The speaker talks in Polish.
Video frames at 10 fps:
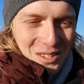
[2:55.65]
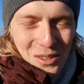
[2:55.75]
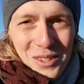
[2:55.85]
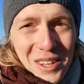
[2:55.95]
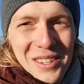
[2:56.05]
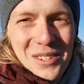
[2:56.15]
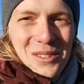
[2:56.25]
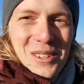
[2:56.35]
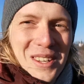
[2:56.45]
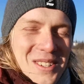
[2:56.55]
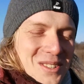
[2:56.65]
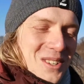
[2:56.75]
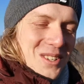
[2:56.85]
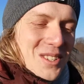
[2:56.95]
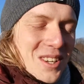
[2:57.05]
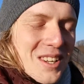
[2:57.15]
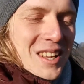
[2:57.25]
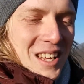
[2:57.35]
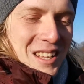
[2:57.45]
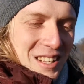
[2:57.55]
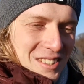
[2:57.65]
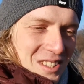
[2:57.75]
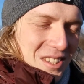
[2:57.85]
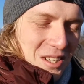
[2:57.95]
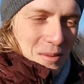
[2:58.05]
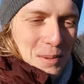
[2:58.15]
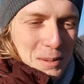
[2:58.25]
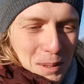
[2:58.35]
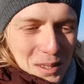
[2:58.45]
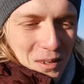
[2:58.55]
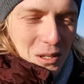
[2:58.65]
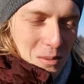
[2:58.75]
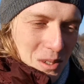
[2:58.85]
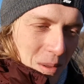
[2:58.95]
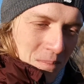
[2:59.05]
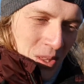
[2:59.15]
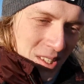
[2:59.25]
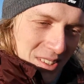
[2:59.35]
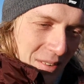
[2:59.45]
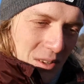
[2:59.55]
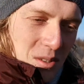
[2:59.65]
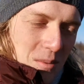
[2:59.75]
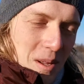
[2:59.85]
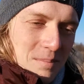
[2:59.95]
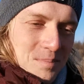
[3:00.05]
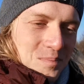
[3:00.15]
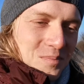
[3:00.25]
Szkoda, szkoda, szkoda życia. I chcę Ci dać tą perspektywę, żebyś stawiał sobie